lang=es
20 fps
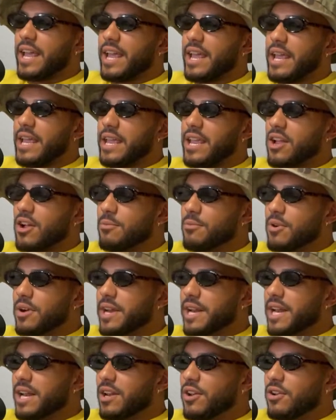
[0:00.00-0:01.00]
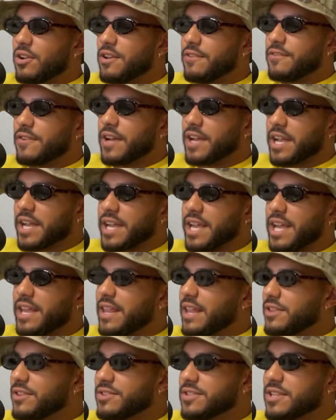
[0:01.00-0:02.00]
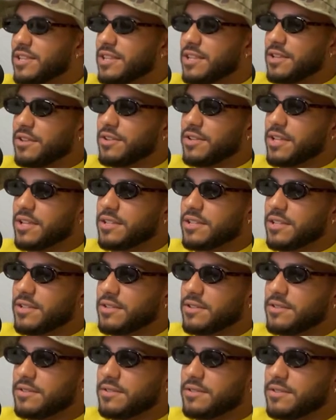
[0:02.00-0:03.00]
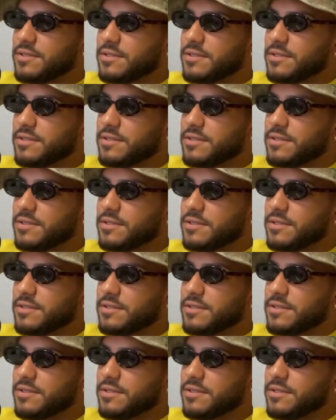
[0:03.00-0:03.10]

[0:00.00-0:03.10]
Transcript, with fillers: eh, ¿y cómo era el OnlyFans? Ella dándose dedo y qué sé yo. O